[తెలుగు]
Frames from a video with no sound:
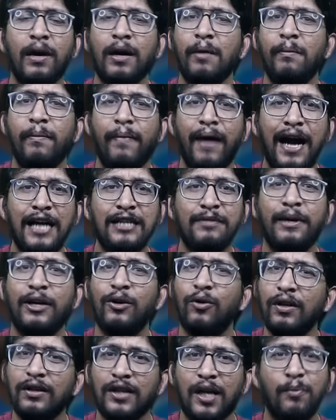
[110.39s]
మనం
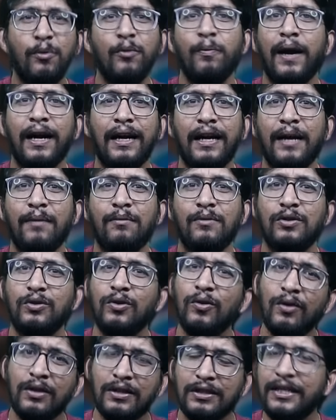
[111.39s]
బ్యాట్స్మెన్ కూడా తప్పు పట్టలేం
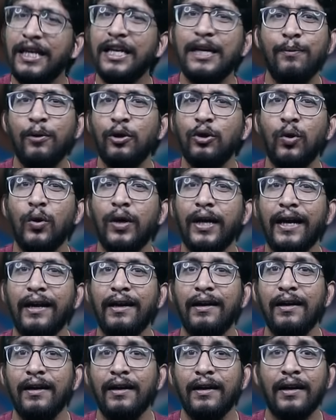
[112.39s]
సో జరిగిపోతూ
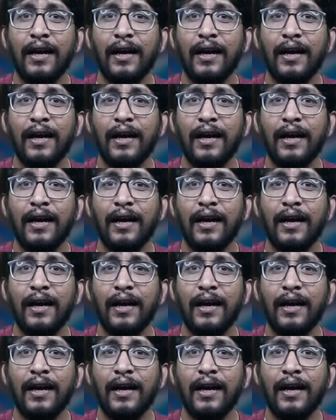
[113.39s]
ఉంటాయి